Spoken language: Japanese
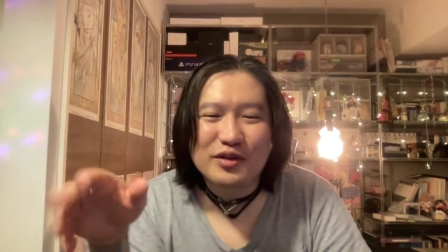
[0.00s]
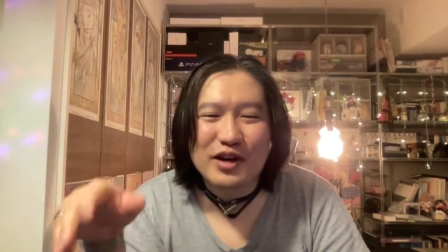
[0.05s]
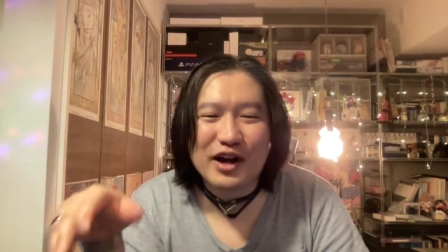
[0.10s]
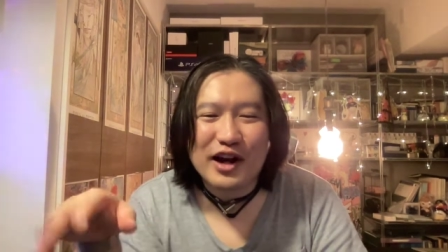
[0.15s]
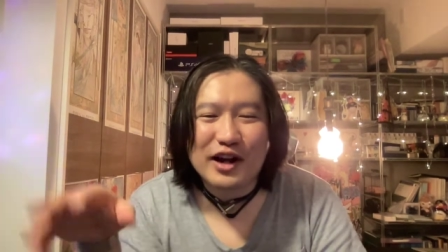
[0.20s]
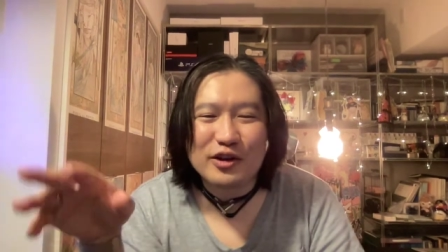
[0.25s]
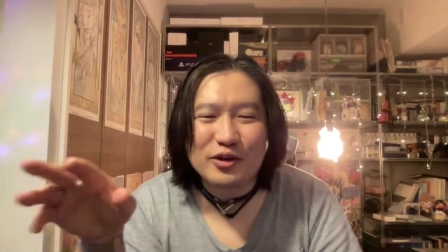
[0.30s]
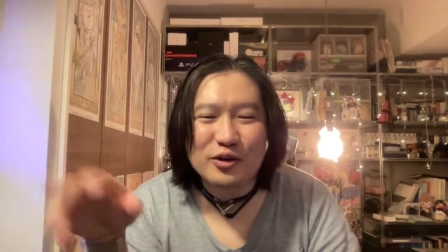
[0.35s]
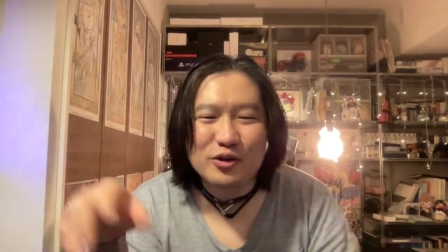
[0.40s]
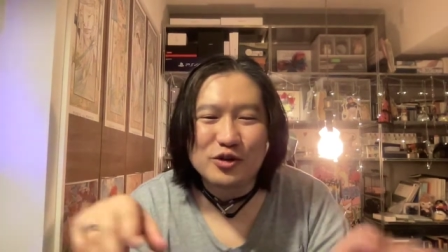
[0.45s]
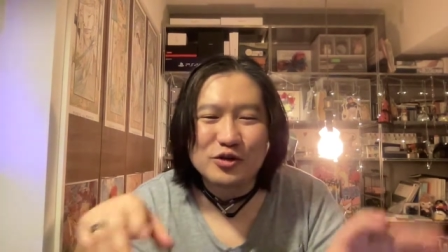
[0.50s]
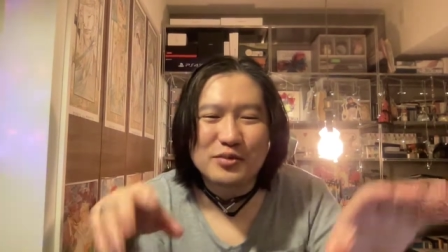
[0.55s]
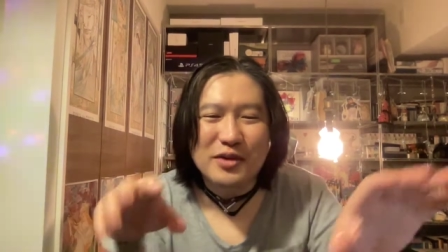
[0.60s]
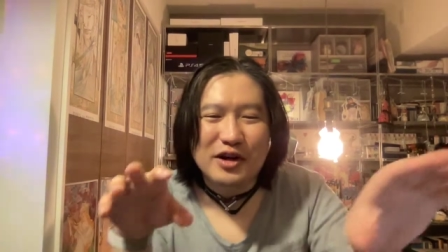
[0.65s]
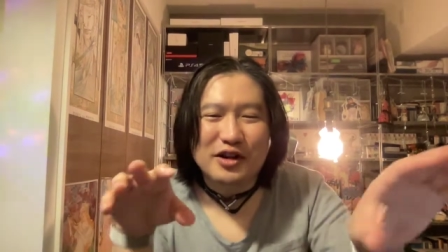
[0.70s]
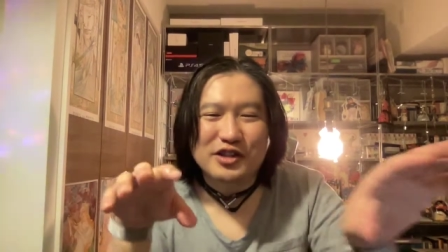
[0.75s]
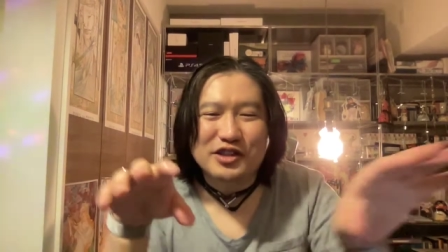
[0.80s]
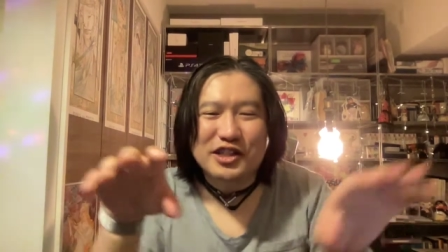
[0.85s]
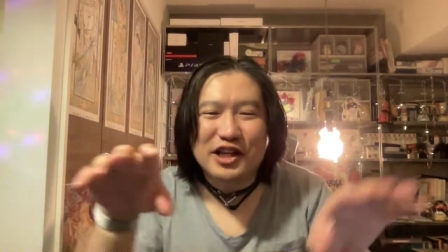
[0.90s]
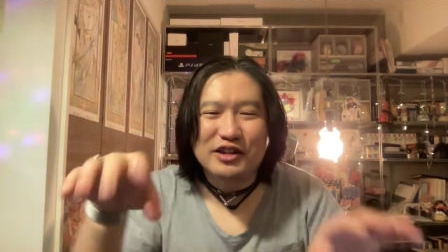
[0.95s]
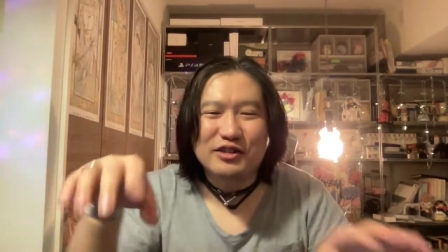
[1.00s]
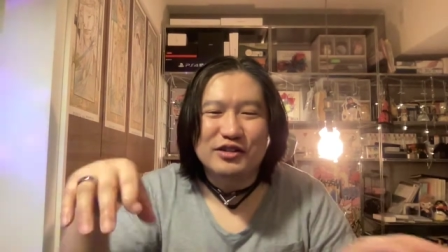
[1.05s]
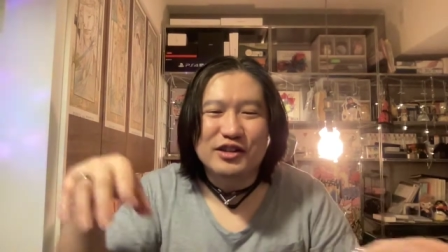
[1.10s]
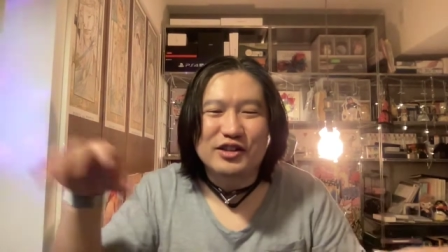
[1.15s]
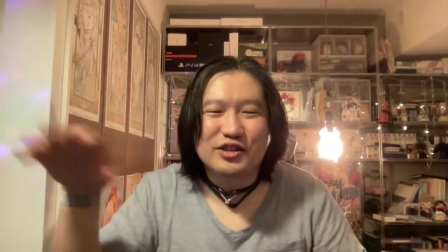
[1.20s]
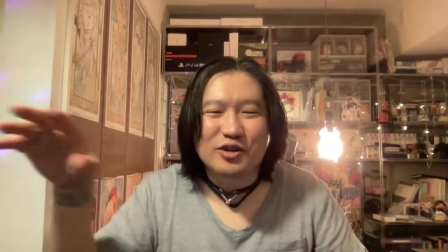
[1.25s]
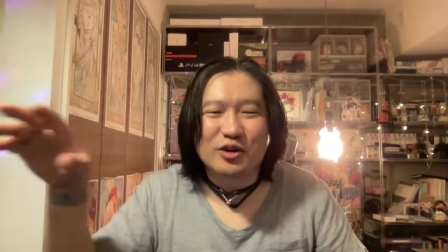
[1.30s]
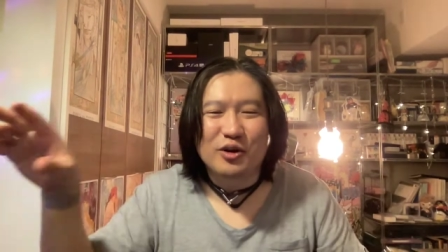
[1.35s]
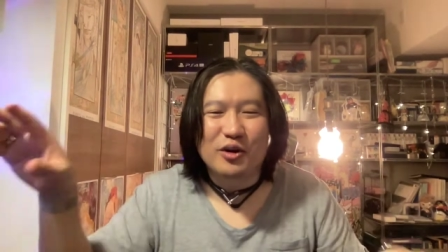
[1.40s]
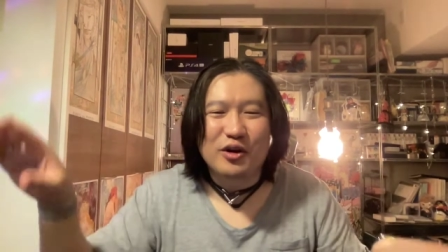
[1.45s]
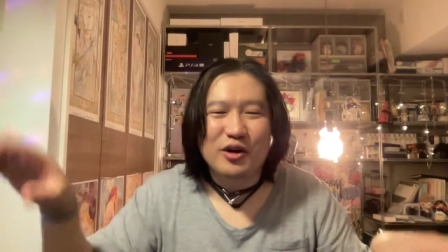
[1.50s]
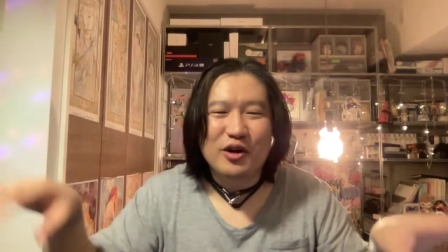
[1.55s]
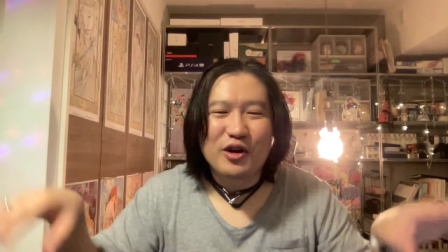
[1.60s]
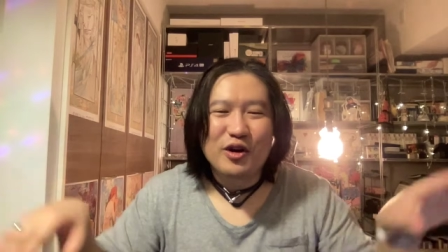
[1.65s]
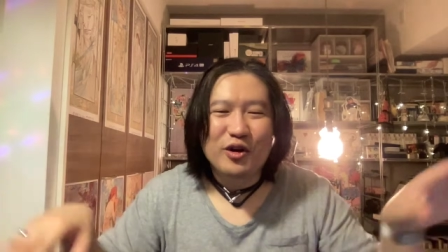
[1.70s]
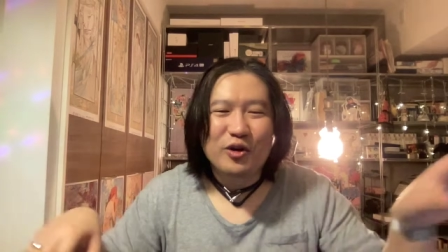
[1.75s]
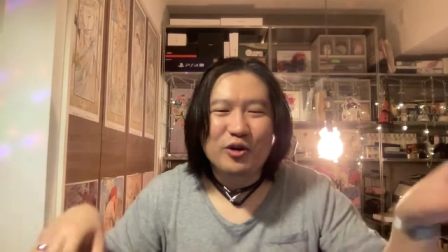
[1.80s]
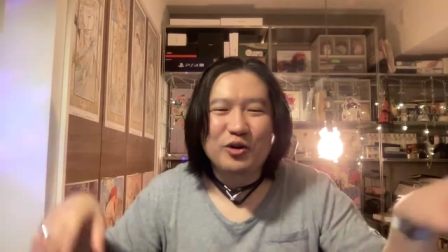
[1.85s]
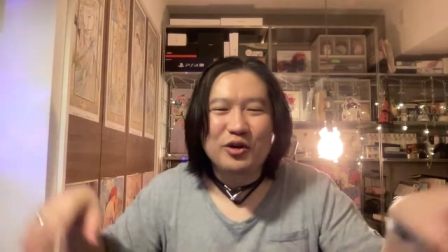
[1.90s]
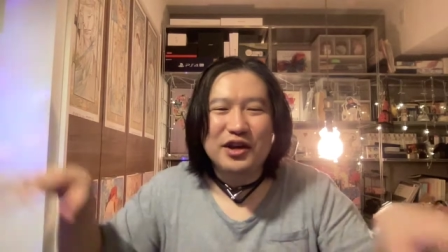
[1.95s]
あのうまくしてあるんですよ
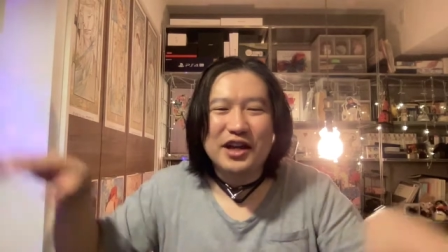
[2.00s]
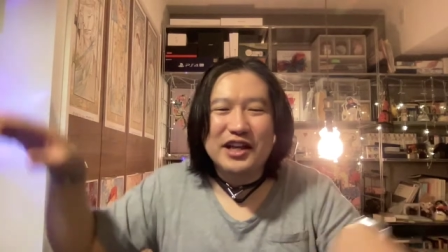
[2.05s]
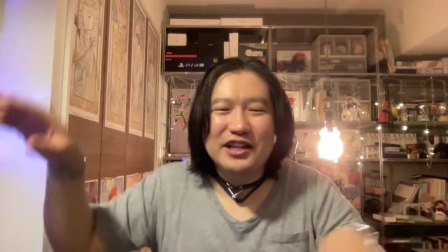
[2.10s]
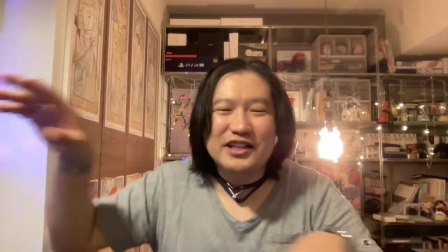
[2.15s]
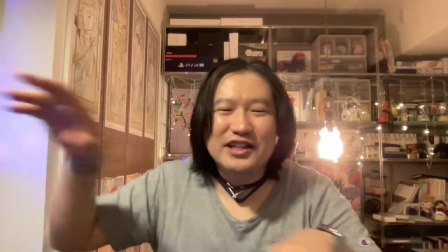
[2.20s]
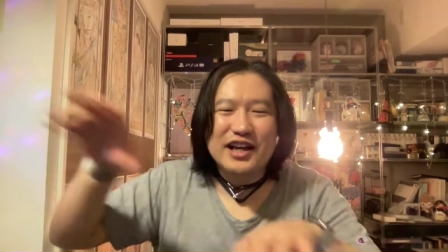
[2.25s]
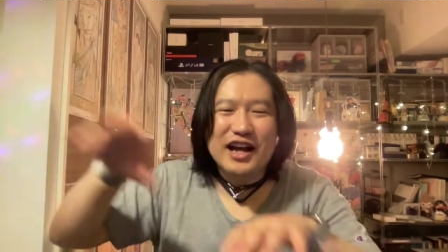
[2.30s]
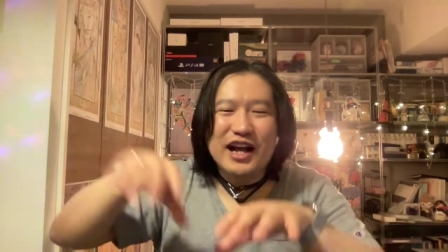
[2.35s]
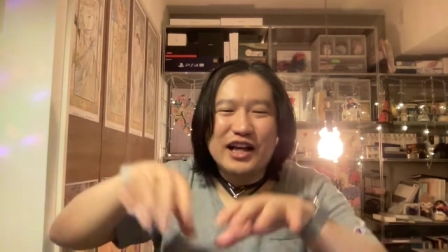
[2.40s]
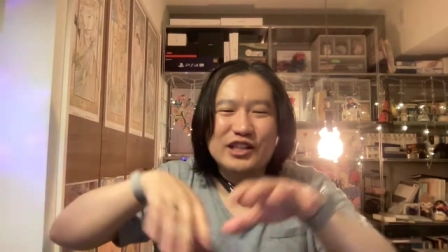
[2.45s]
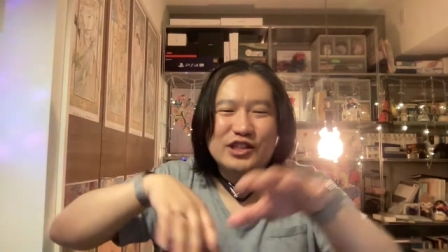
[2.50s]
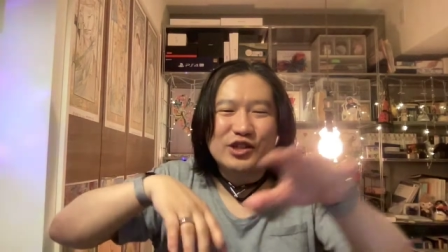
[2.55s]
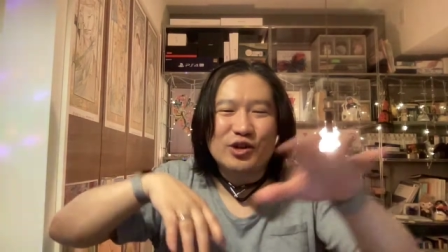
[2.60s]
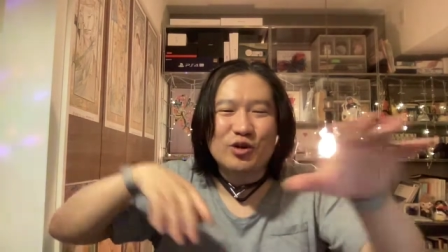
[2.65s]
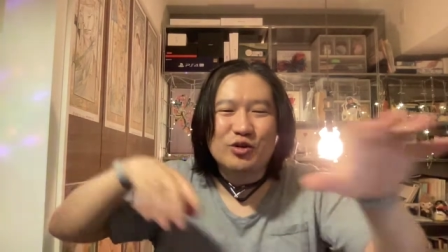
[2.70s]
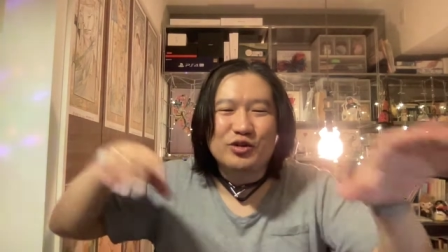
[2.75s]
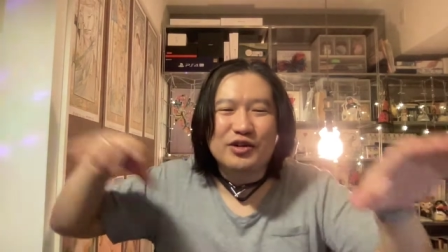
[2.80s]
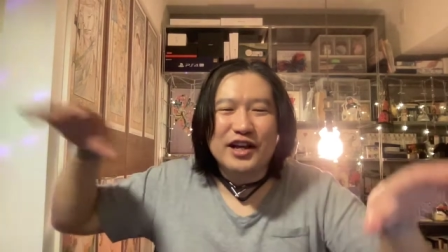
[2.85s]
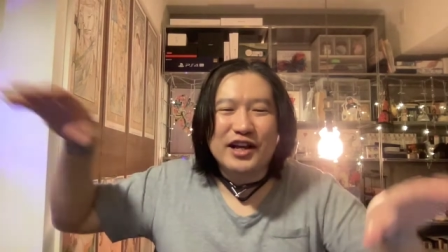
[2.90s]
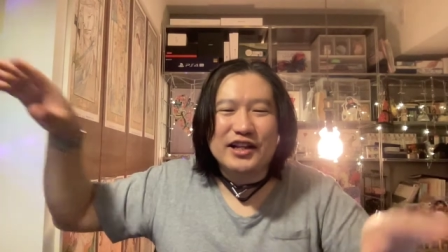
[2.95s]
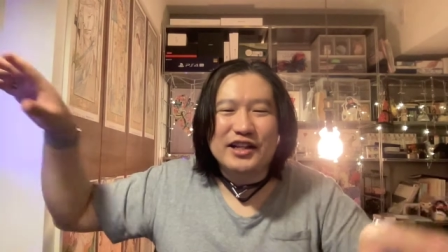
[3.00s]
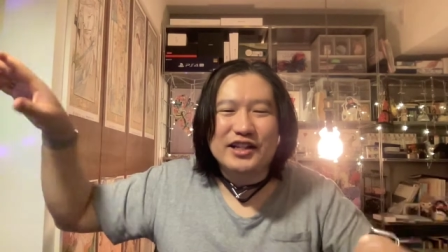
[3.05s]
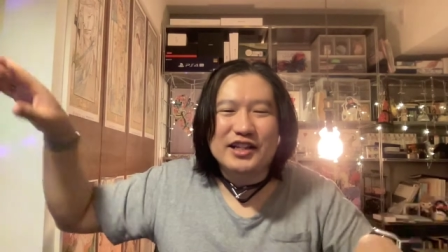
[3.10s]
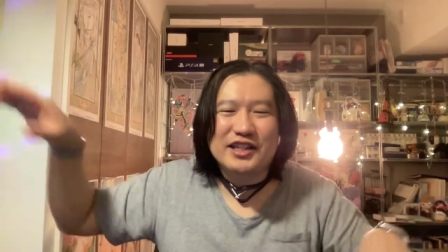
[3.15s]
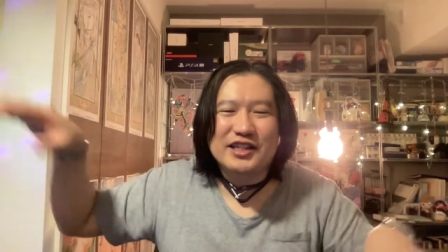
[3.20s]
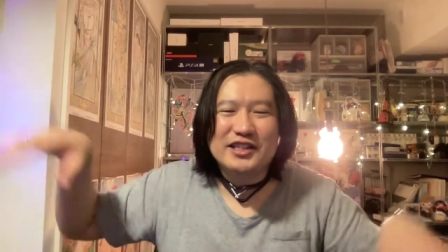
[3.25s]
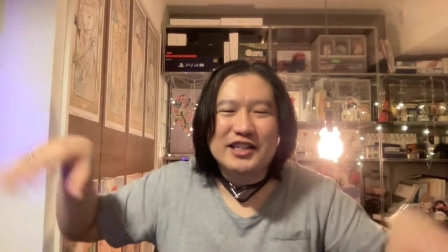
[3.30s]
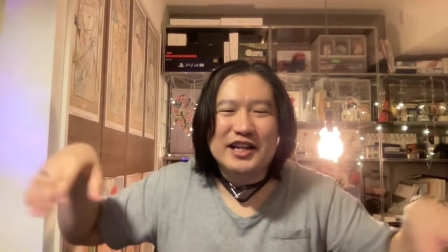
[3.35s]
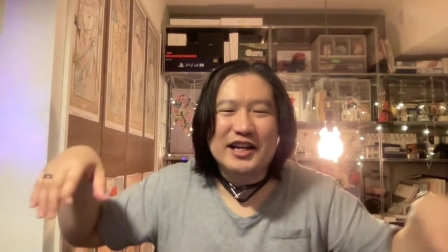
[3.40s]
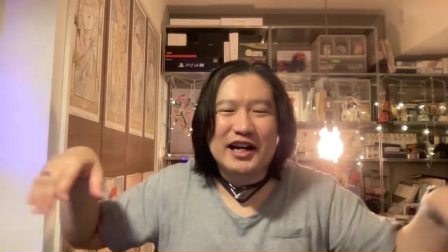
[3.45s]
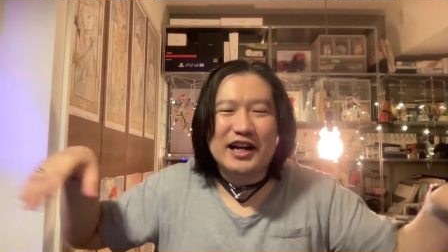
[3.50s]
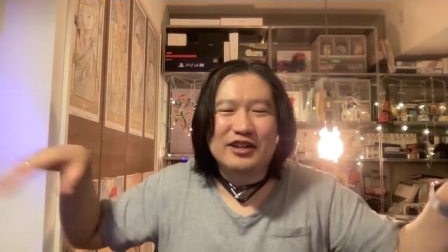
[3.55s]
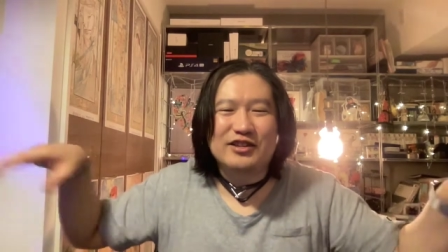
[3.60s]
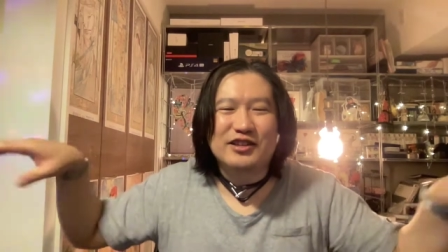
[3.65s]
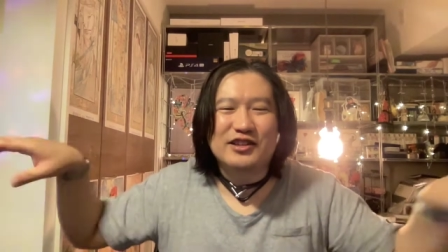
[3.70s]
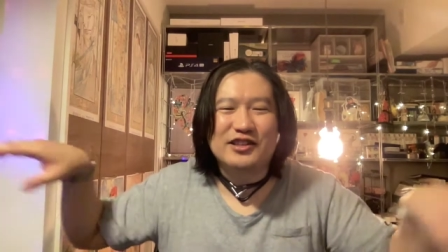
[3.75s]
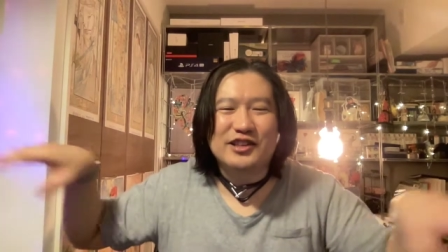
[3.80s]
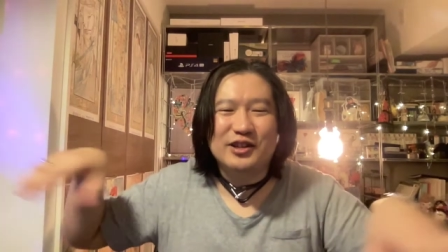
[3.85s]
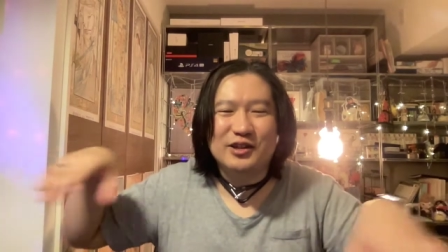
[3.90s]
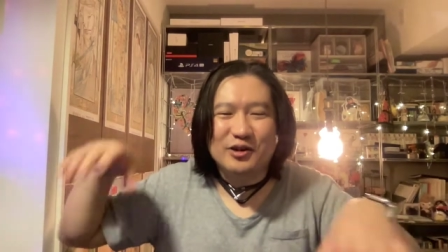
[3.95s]
この辺に8個ぐらい機材があるん
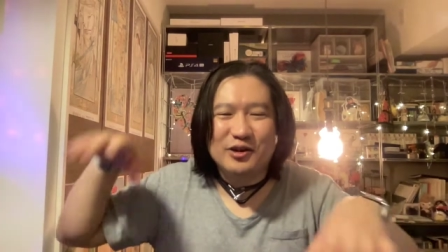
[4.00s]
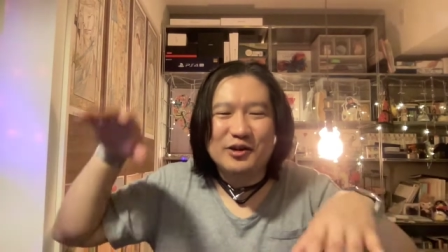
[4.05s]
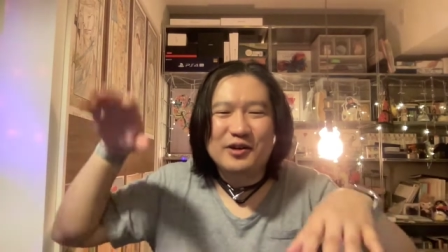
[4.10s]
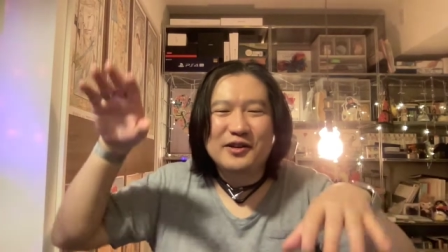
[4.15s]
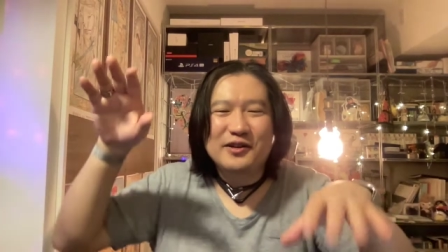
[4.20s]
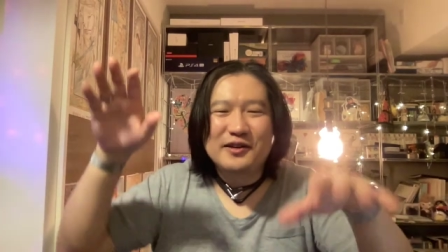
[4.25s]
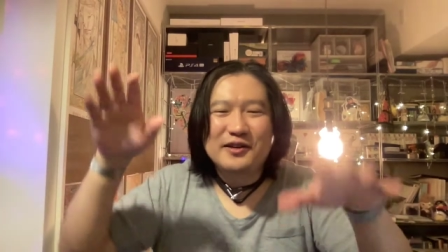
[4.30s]
ですけど